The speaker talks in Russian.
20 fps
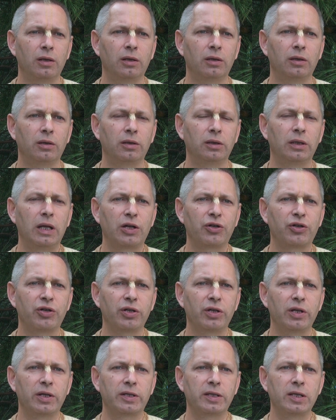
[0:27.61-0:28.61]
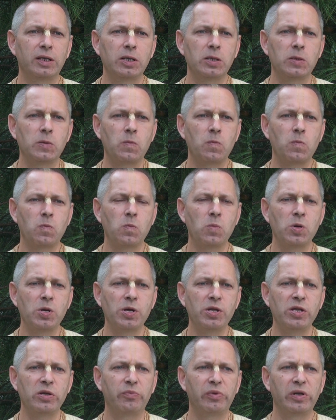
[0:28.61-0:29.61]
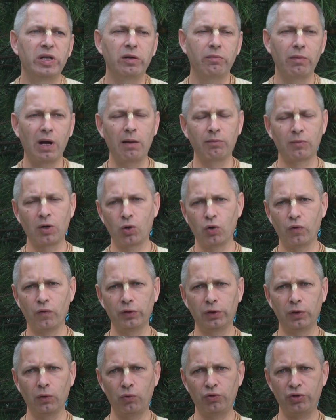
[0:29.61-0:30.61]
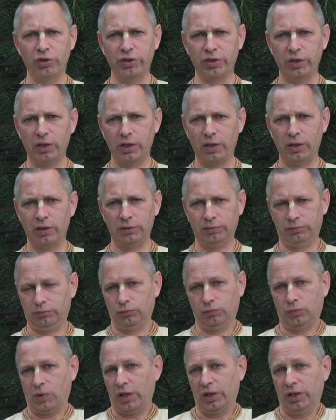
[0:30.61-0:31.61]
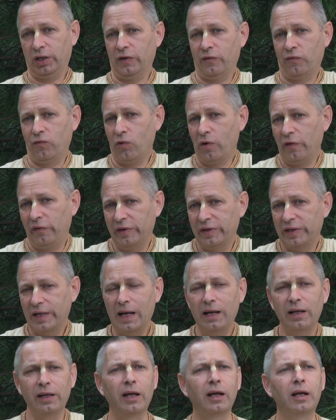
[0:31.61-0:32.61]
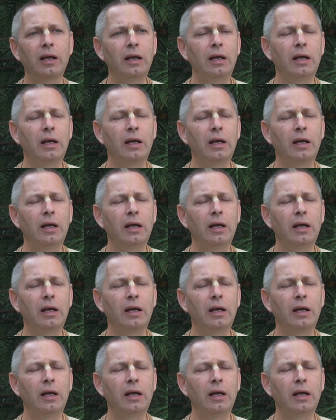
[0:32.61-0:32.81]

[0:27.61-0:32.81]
Э, даже если мы не принимаем какого-то учителя ну, одного официально,